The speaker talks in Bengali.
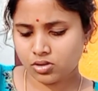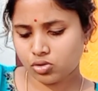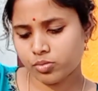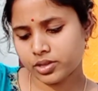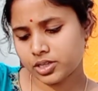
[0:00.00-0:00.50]

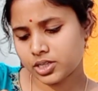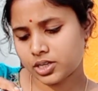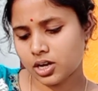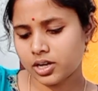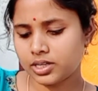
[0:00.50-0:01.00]
তোমাদের
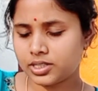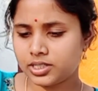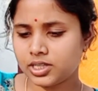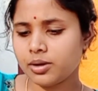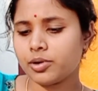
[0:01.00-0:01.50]
যেটা
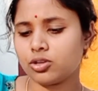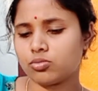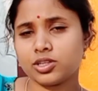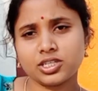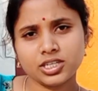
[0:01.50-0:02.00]
ইচ্ছে মানে
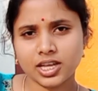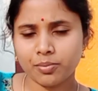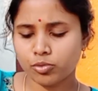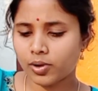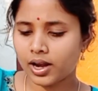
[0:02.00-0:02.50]
তোমাদের যে
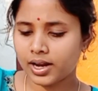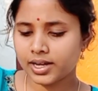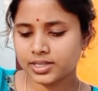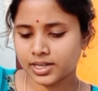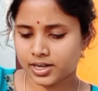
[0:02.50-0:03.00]
শ্যাম্পু ভাল
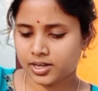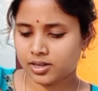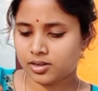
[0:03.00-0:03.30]
লাগে সেটাই